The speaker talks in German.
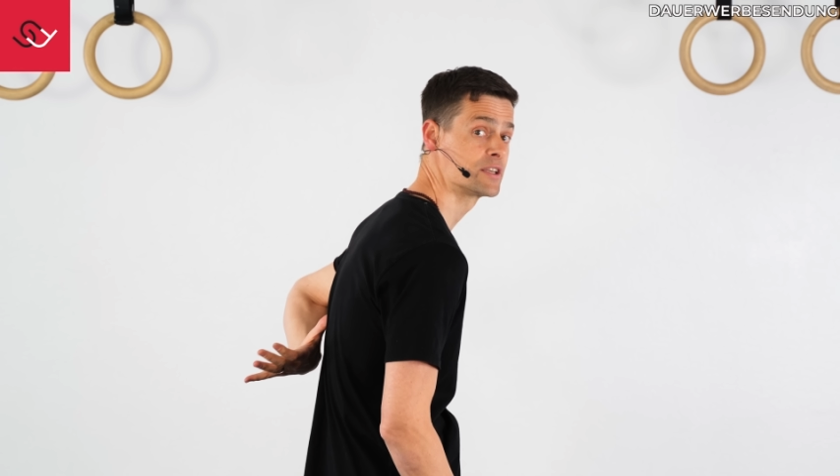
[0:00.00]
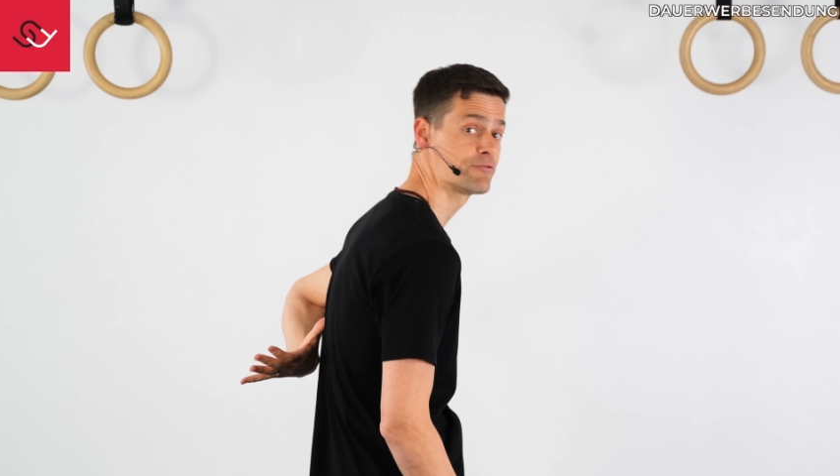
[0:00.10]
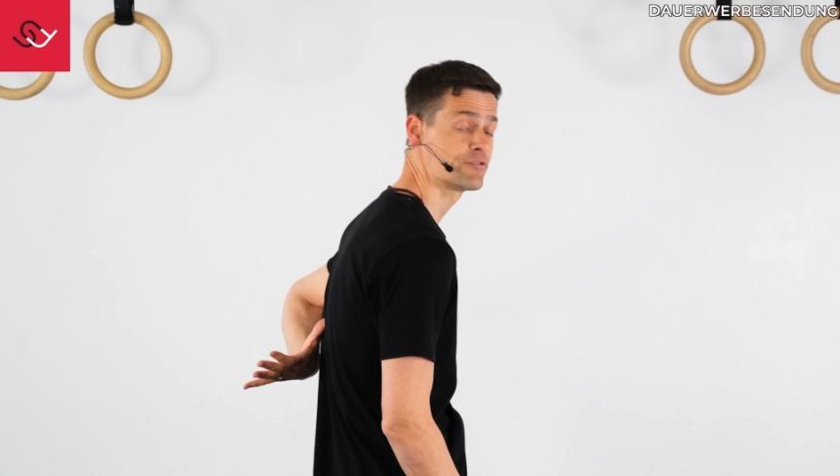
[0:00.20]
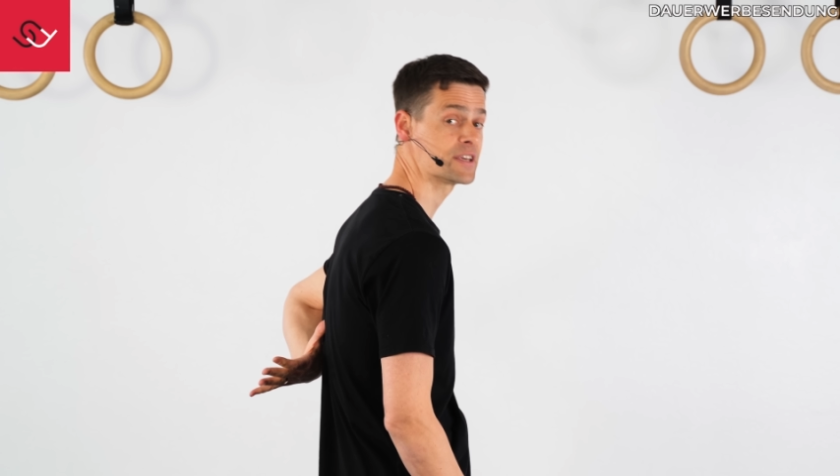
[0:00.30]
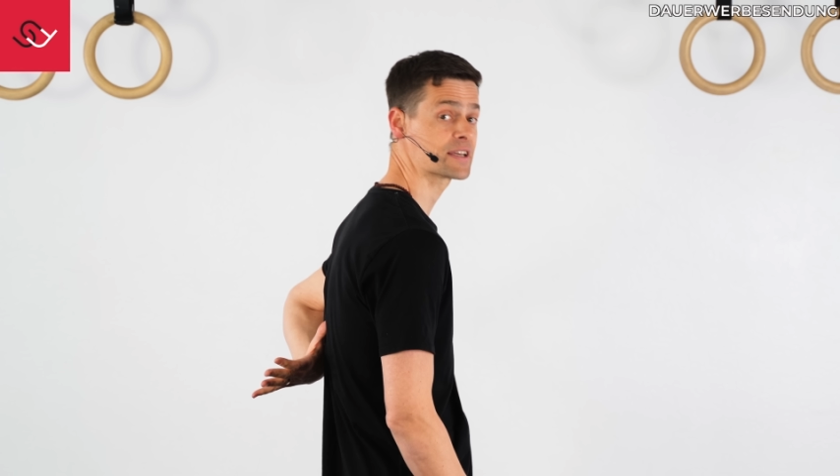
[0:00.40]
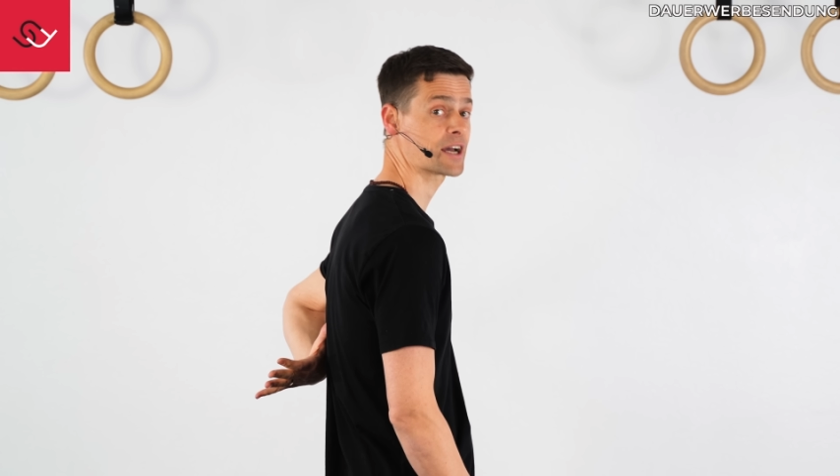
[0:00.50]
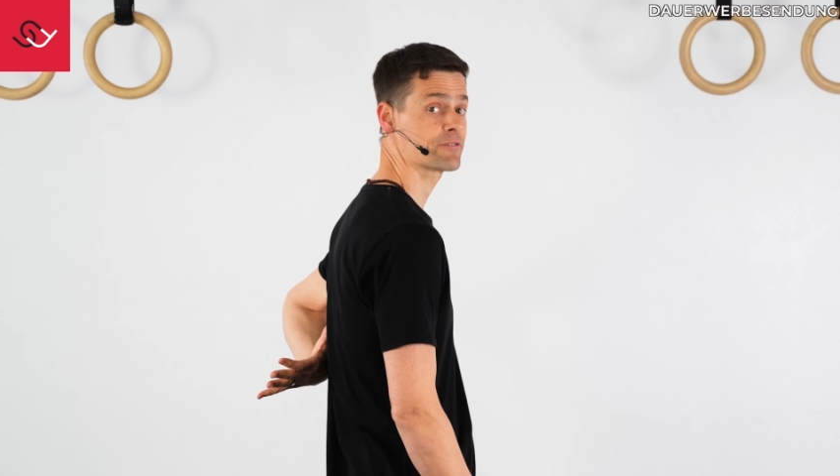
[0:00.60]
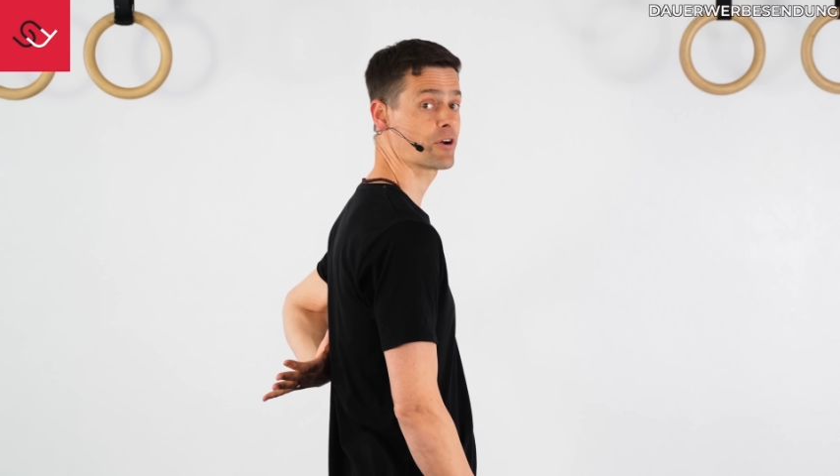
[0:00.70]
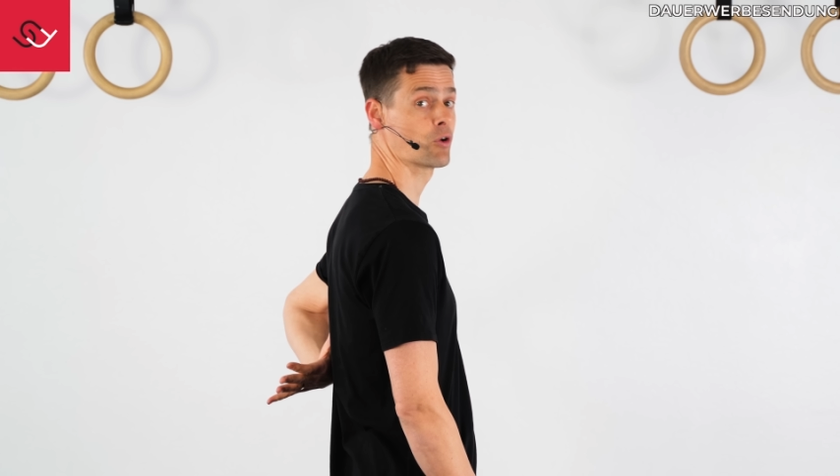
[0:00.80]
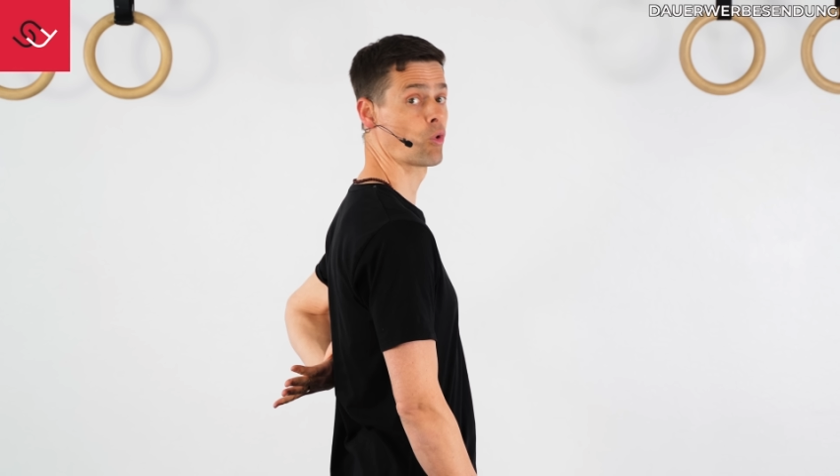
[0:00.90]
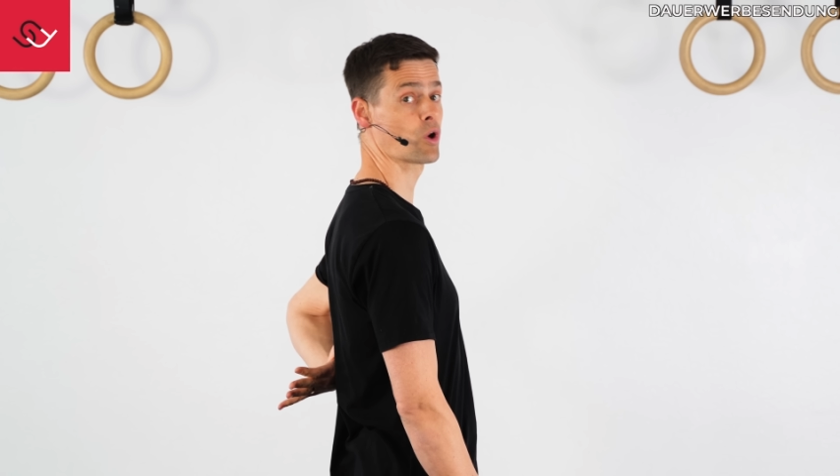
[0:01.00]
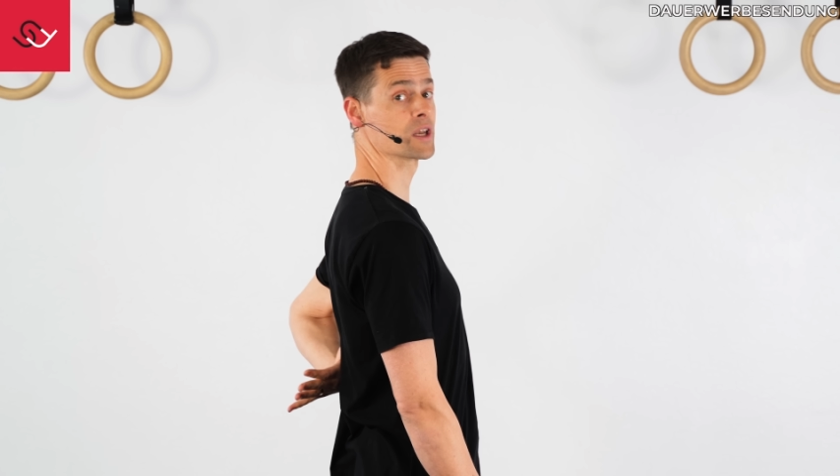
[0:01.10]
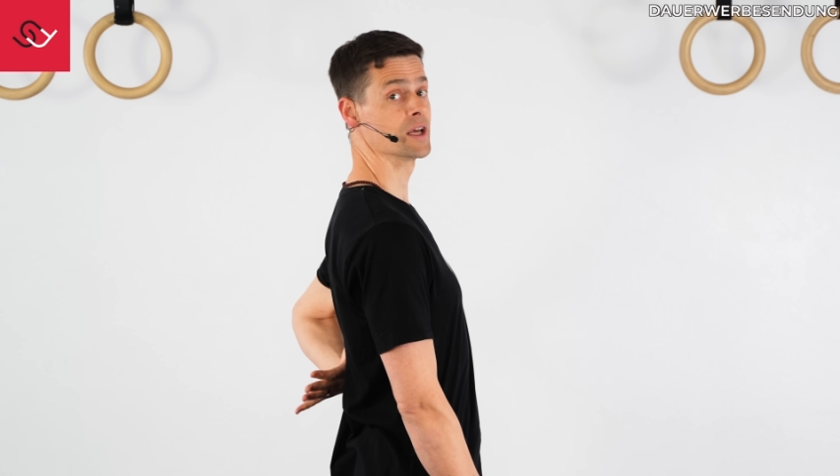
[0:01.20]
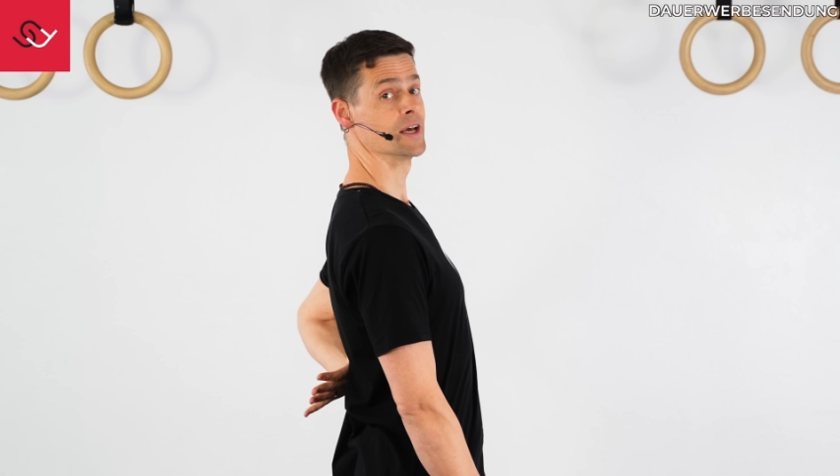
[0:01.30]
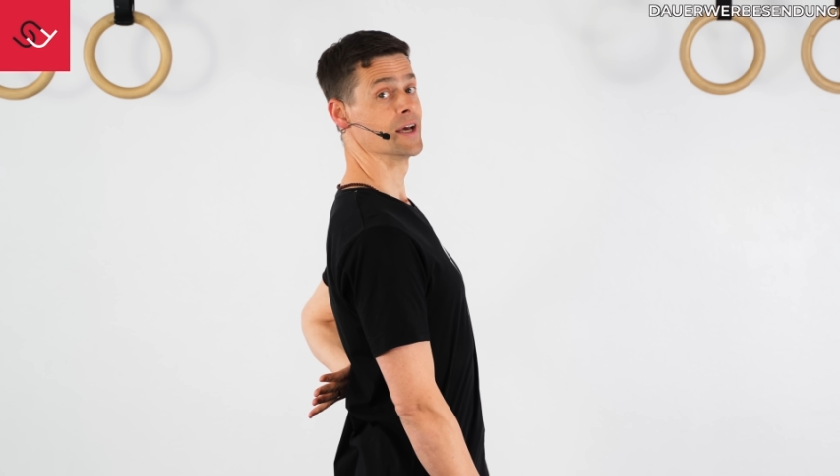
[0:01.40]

die Fähigkeit verloren,